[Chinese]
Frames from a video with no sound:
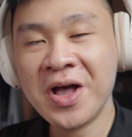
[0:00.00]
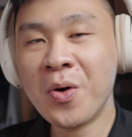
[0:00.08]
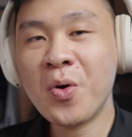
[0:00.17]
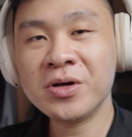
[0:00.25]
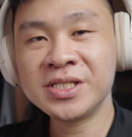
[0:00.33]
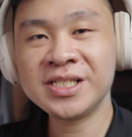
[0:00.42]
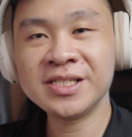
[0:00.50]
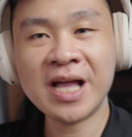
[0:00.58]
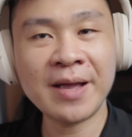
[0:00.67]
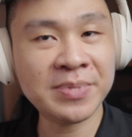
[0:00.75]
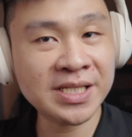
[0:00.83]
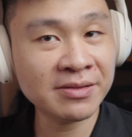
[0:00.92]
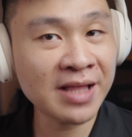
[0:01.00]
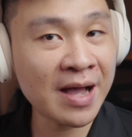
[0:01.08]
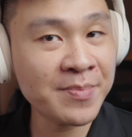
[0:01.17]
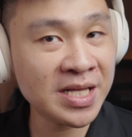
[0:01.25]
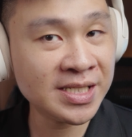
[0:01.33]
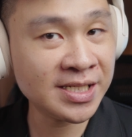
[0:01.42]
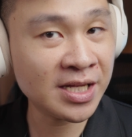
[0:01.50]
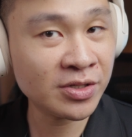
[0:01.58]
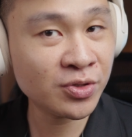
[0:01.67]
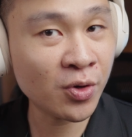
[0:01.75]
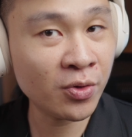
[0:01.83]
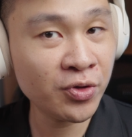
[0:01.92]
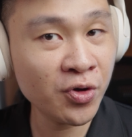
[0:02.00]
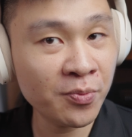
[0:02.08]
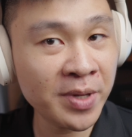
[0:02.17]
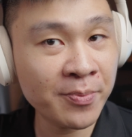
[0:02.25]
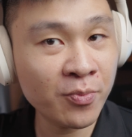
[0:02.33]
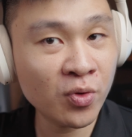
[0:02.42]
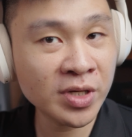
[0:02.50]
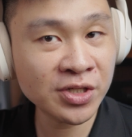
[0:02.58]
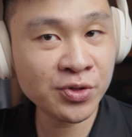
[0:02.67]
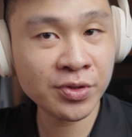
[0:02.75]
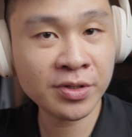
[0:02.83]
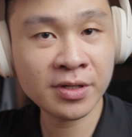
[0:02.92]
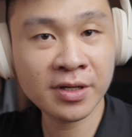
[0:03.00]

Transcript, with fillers: 或是哎比较大面积的从右边摸下去。